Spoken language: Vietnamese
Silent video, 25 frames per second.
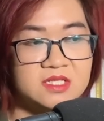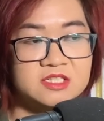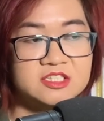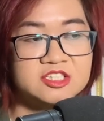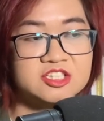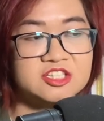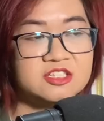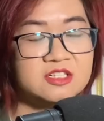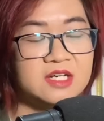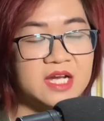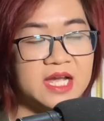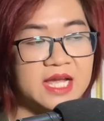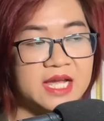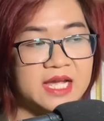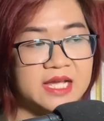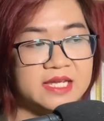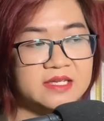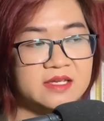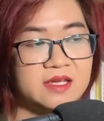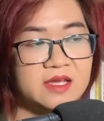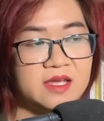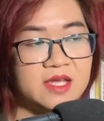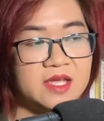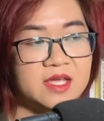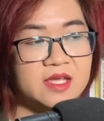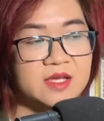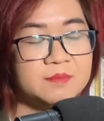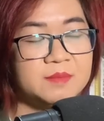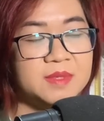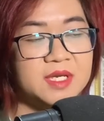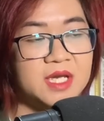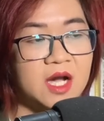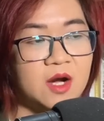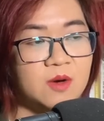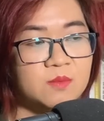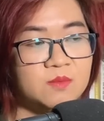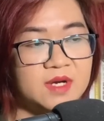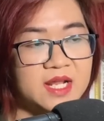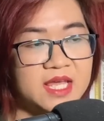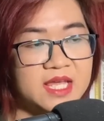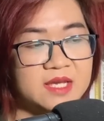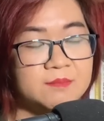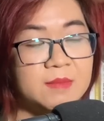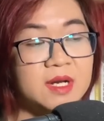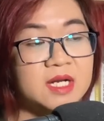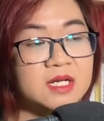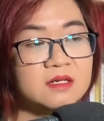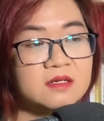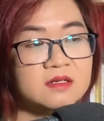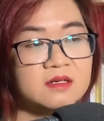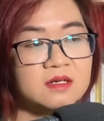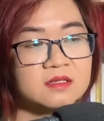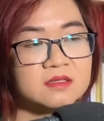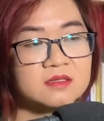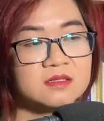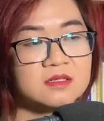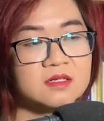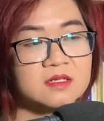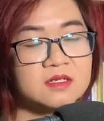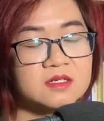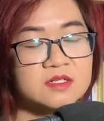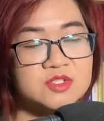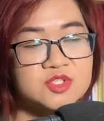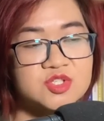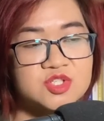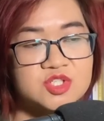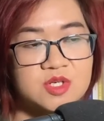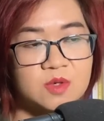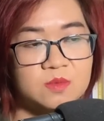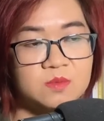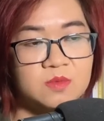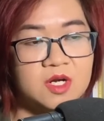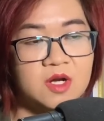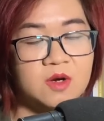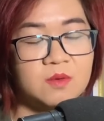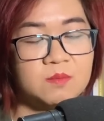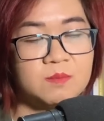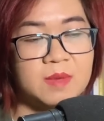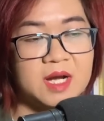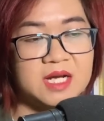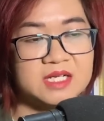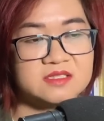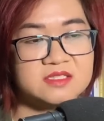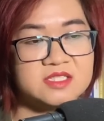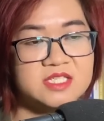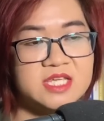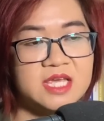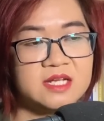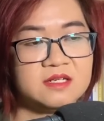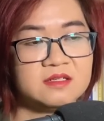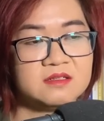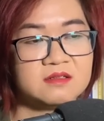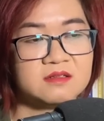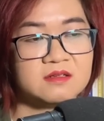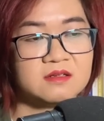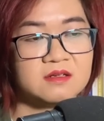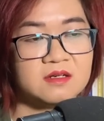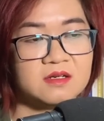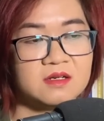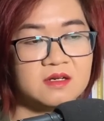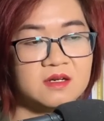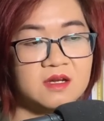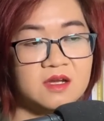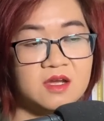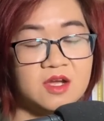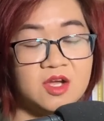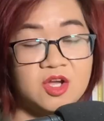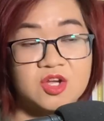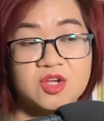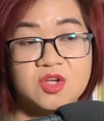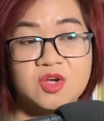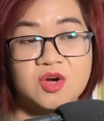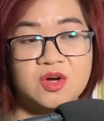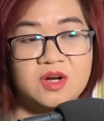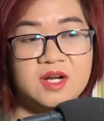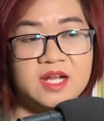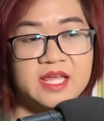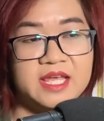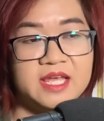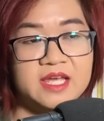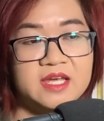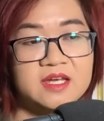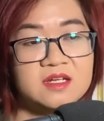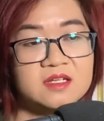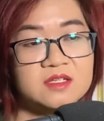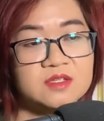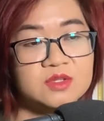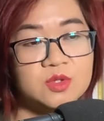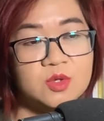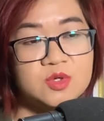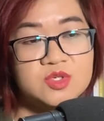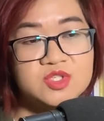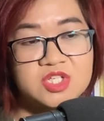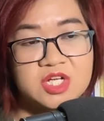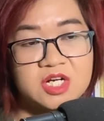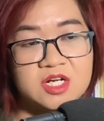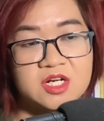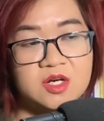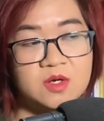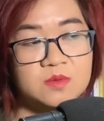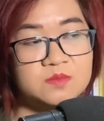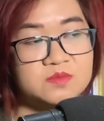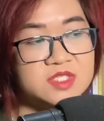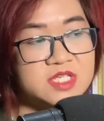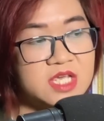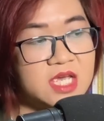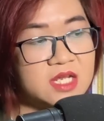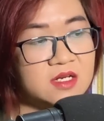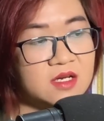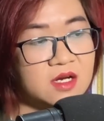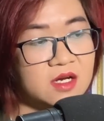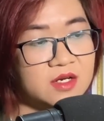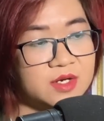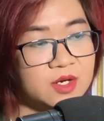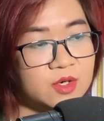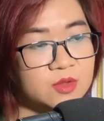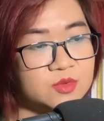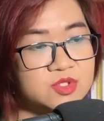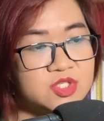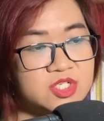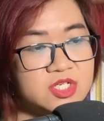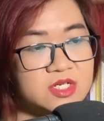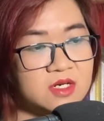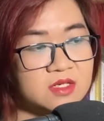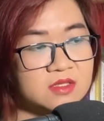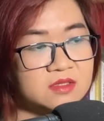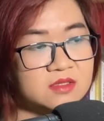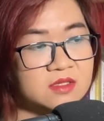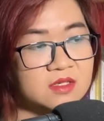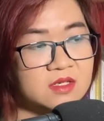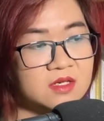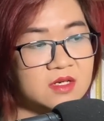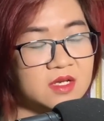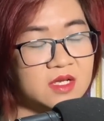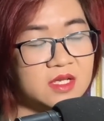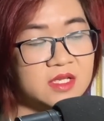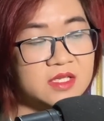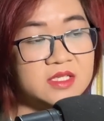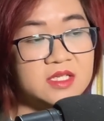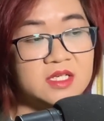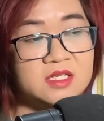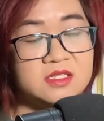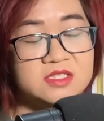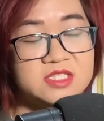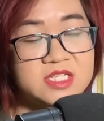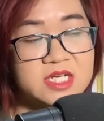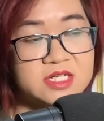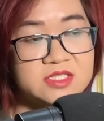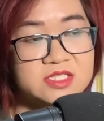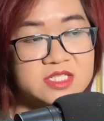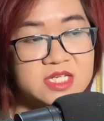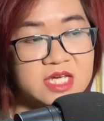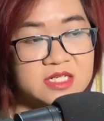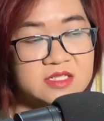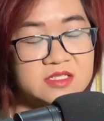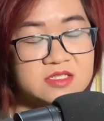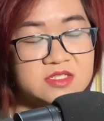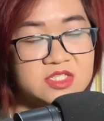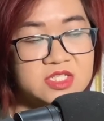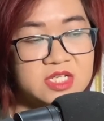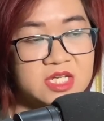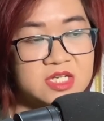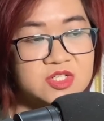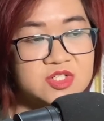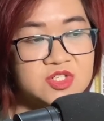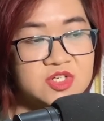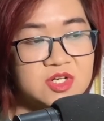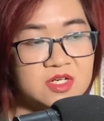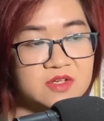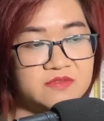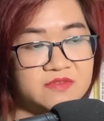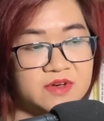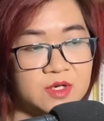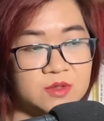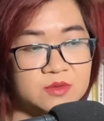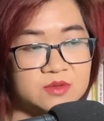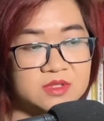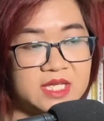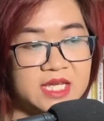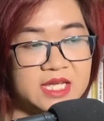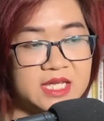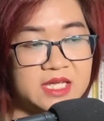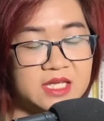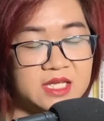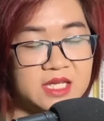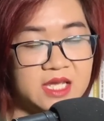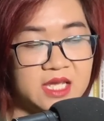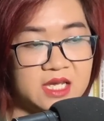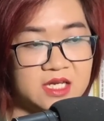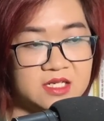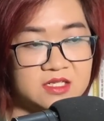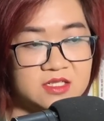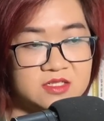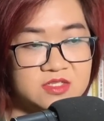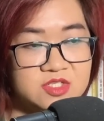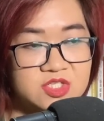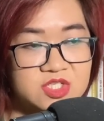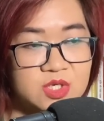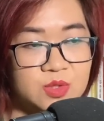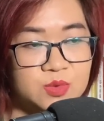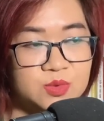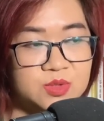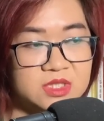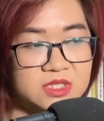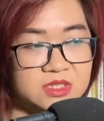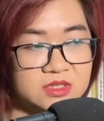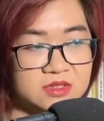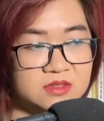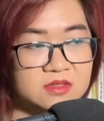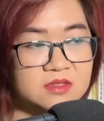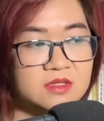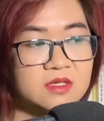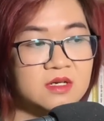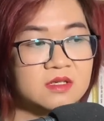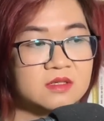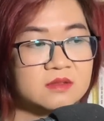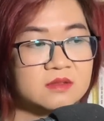Thứ hai, bị Hồng Lê bắt được, sống không bằng chết. Có lẽ tôi sẽ không chết ở đấu trường, nhưng chắc chắn sẽ rơi vào tay kẻ đứng sau tử tước.